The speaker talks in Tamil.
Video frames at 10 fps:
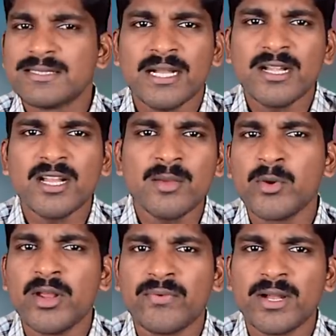ஜெனட்டிக்கலி
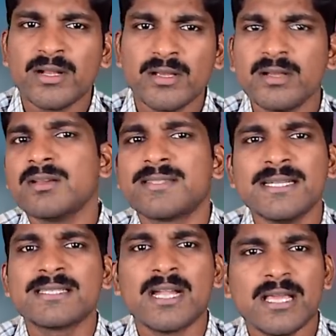மோடிஃபைடு
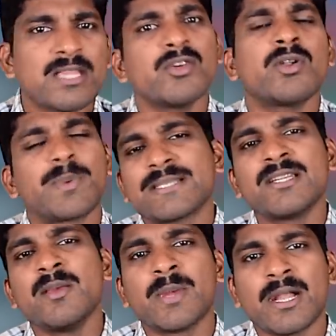சீட்ஸ்னால எந்த ஒரு
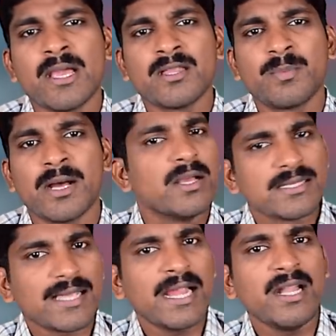பிரச்சனையும் கிடையாதுப்பா
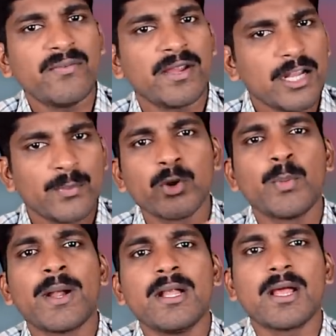சயின்டிஃபிக்லி
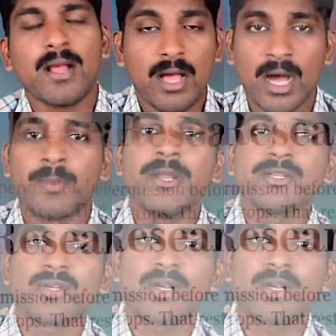ப்ரூவ் பண்ணிட்டாங்க அப்படின்னு